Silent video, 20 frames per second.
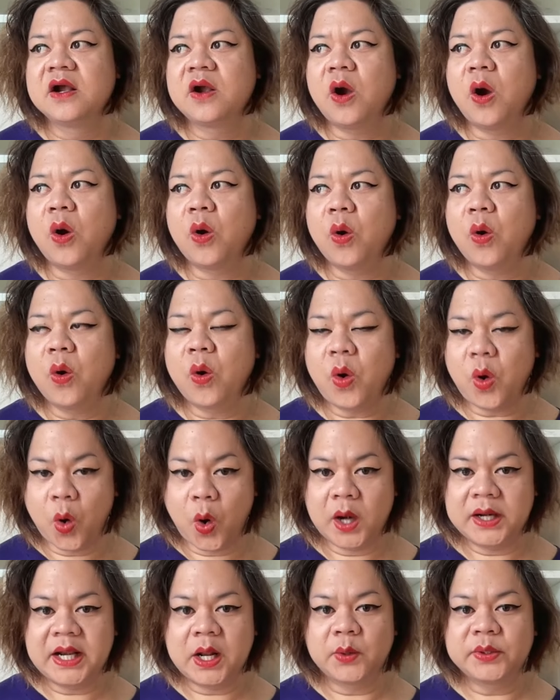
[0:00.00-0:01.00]
ขององค์ก
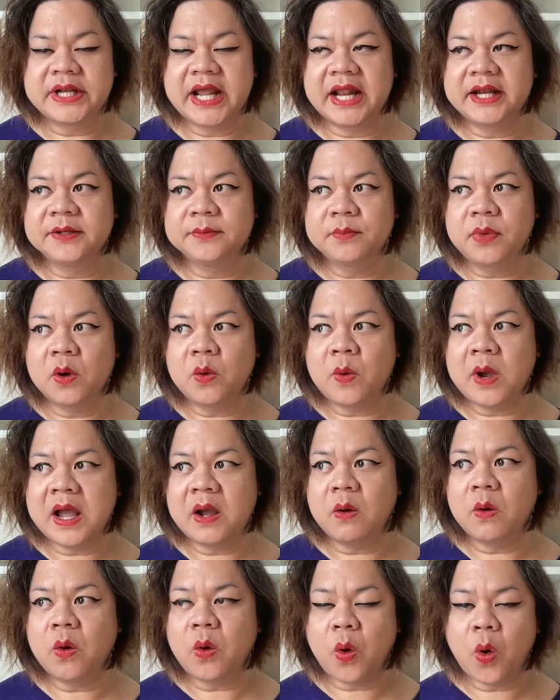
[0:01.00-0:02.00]
รเหล่านั้นเพราะว่า
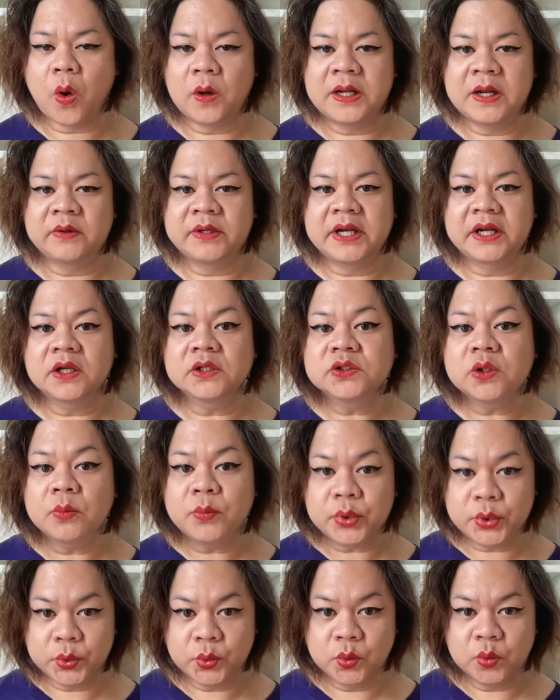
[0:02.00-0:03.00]
องค์กรเหล่านั้นก็ต้อง
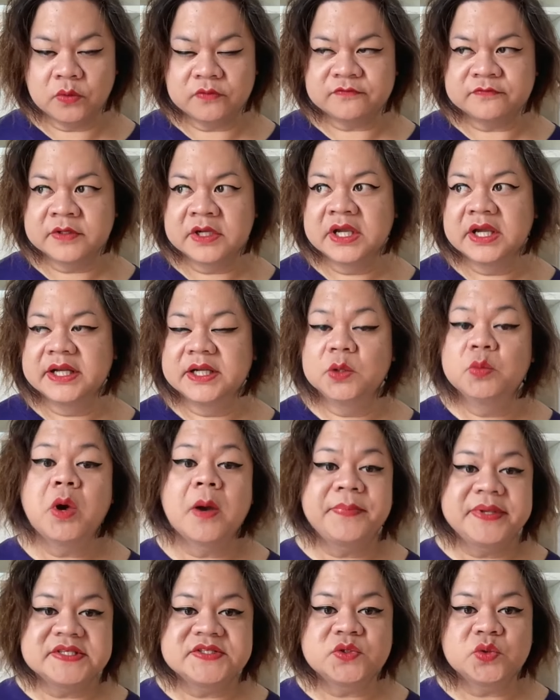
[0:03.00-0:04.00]
proof หรือว่า
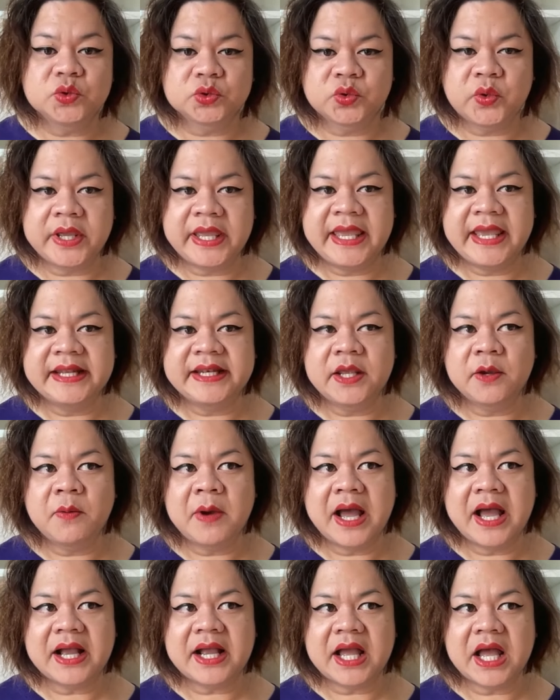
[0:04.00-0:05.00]
พิสูจน์ตัวเองได้
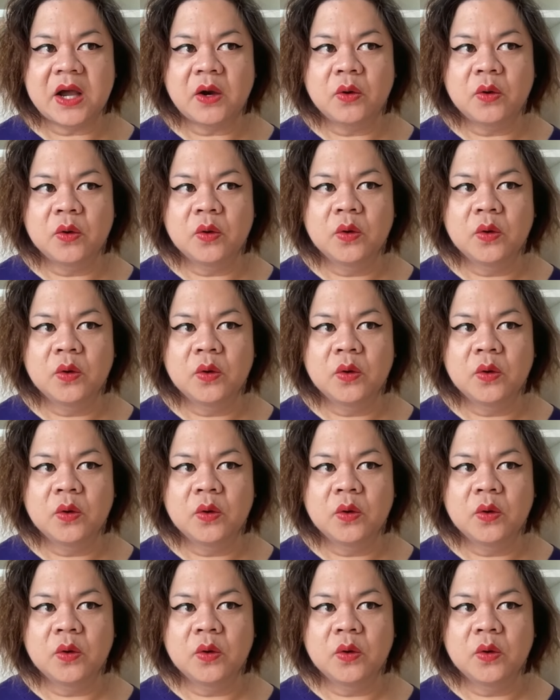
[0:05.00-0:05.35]
ว่าเขา